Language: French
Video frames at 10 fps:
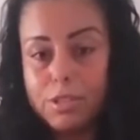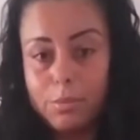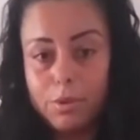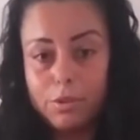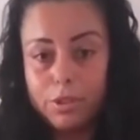
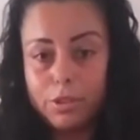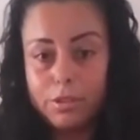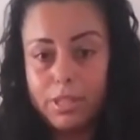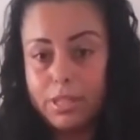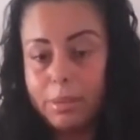m'en rendre
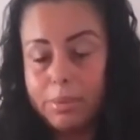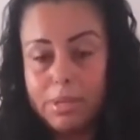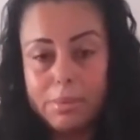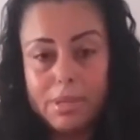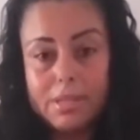compte et
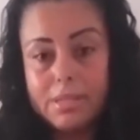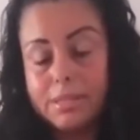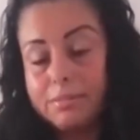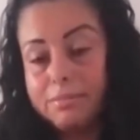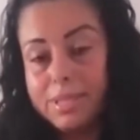qu'après ben
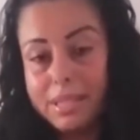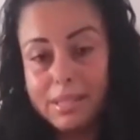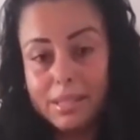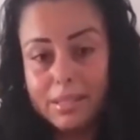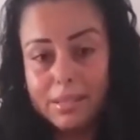ça a
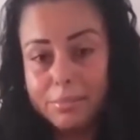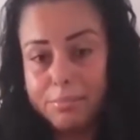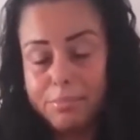été